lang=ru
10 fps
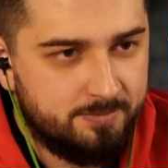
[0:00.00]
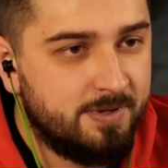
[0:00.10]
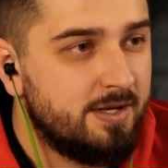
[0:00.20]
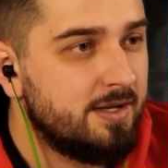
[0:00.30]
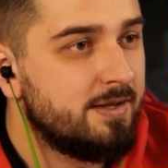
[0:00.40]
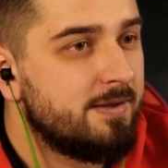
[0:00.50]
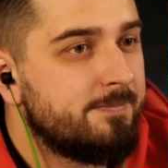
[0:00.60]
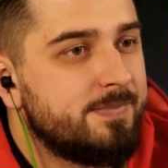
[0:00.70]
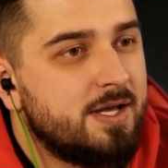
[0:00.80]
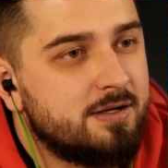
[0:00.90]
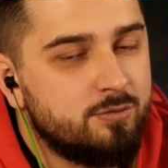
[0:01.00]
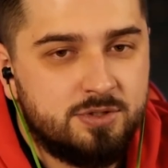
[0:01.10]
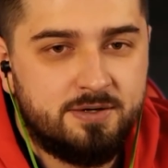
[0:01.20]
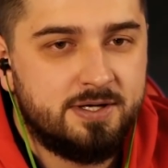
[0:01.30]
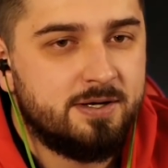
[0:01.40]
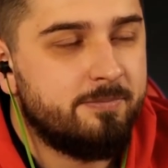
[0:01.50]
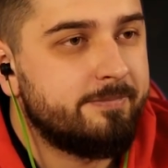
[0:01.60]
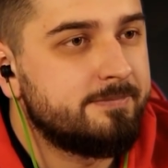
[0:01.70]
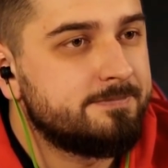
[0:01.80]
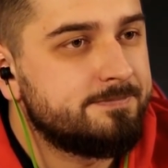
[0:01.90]
Бэхоп. Так, Про ну давай
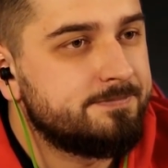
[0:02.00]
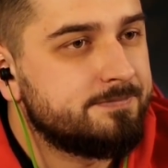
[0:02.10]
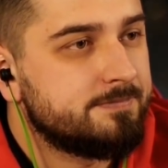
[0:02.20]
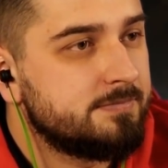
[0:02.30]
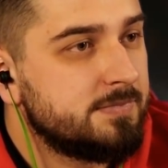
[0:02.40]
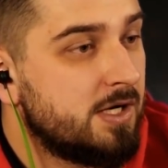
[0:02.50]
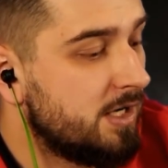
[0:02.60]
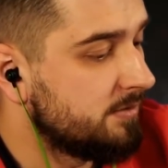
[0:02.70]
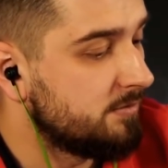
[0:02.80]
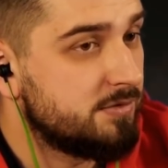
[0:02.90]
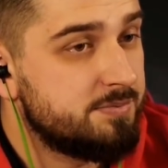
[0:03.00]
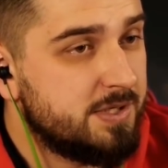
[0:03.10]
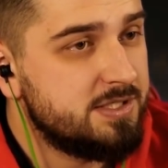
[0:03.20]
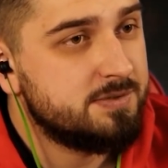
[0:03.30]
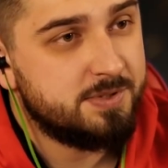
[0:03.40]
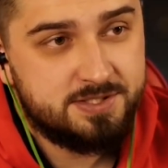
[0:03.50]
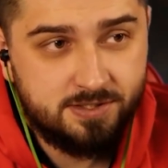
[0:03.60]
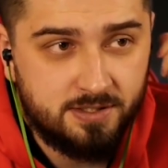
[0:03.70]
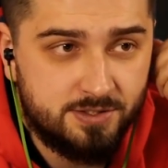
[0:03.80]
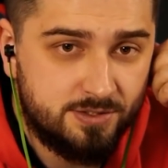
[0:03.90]
Да, а, Бэхоп. Спроси, спроси,
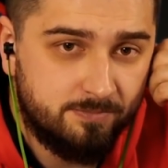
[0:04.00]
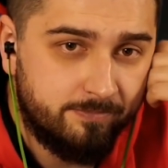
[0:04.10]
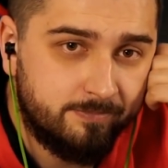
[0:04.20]
да, конечно.